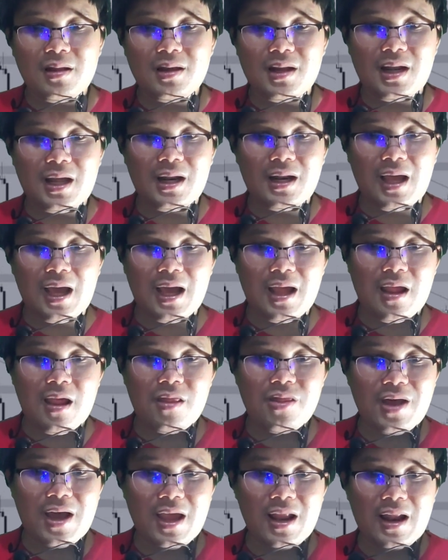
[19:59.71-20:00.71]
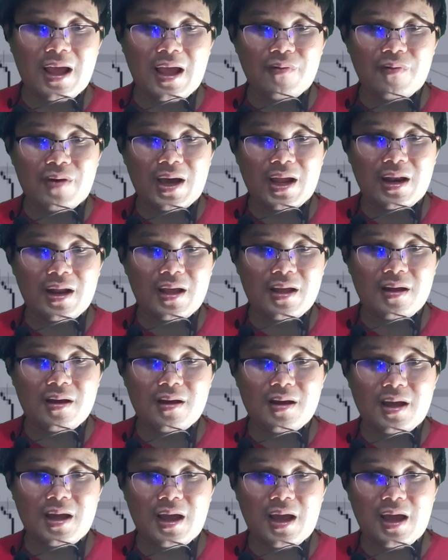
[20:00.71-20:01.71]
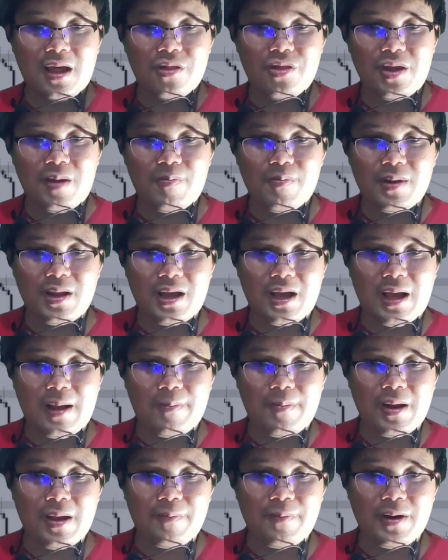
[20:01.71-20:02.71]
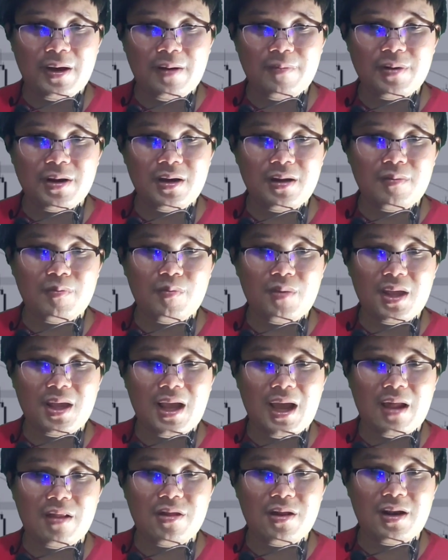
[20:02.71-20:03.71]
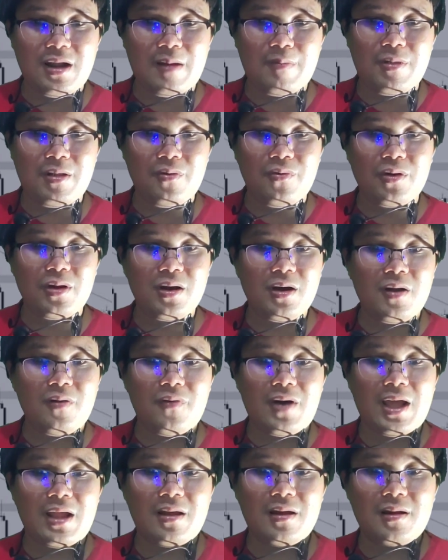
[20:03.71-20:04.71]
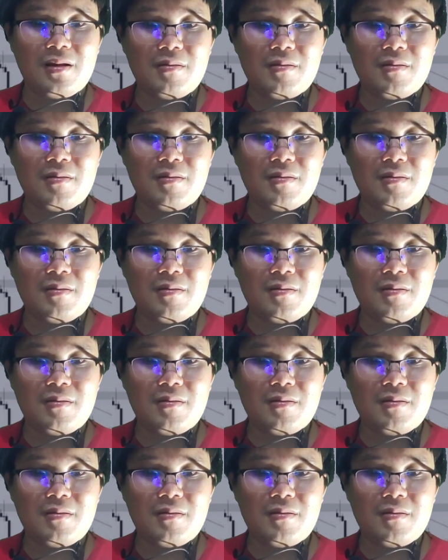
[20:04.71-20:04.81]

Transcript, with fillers: ฉะนั้น RSIยวันอ่ะ50นะครับและเพิ่มขึ้นมีการสนับสนุนเคลื่อนไหว